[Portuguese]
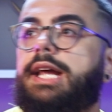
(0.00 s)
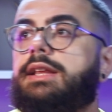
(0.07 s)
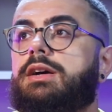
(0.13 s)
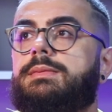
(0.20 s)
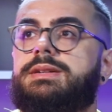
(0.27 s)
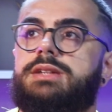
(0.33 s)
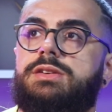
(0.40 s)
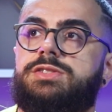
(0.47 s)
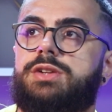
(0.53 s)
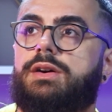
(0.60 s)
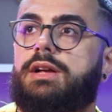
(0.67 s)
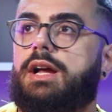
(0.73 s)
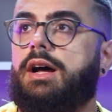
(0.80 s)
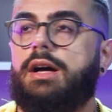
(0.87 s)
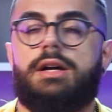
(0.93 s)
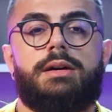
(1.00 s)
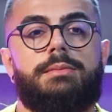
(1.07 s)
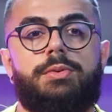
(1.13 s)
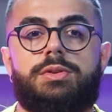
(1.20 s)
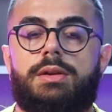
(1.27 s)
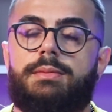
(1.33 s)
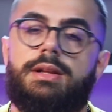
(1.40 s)
Ai, não, mas é que você falar
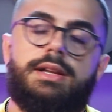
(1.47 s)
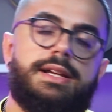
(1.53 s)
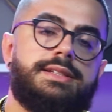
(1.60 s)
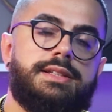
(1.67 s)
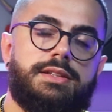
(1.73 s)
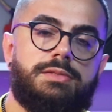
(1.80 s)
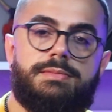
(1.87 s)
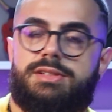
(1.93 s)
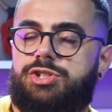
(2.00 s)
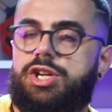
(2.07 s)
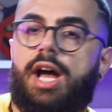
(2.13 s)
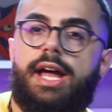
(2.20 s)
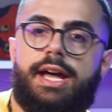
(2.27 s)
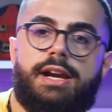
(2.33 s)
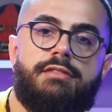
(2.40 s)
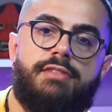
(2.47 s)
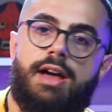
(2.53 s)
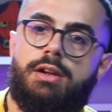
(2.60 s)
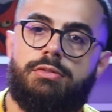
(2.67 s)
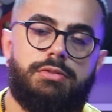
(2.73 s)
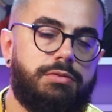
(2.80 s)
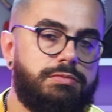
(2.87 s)
Puta, beleza, então, já era,
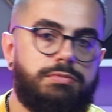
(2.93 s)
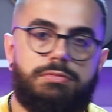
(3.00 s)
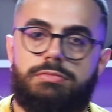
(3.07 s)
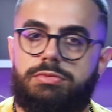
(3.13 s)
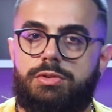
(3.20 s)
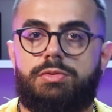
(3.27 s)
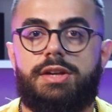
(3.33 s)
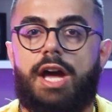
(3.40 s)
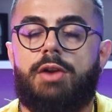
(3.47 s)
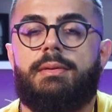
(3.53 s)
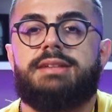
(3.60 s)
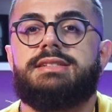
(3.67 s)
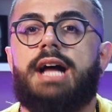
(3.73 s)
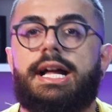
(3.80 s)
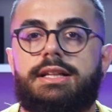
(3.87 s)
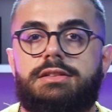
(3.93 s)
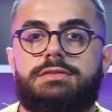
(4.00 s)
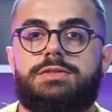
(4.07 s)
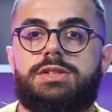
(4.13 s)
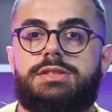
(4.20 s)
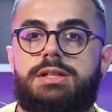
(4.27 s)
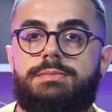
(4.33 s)
velho. Não, não quero mais nada com
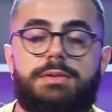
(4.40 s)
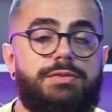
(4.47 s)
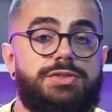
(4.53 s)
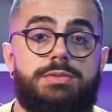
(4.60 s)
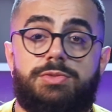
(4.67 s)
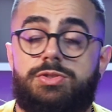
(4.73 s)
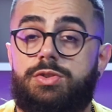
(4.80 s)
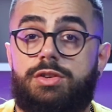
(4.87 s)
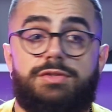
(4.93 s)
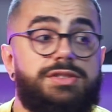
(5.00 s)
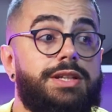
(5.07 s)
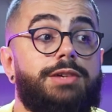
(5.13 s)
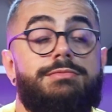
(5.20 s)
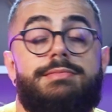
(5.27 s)
você, porque você mostrou que você